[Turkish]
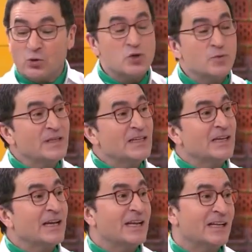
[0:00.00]

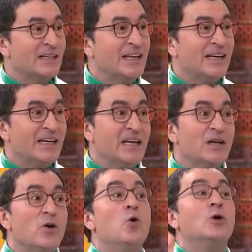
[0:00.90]
kozmetik rekelleri
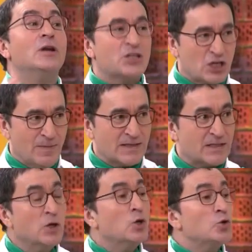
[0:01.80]
e, öyle
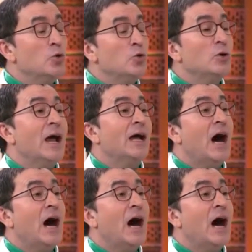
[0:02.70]
çıkmaz. Çünkü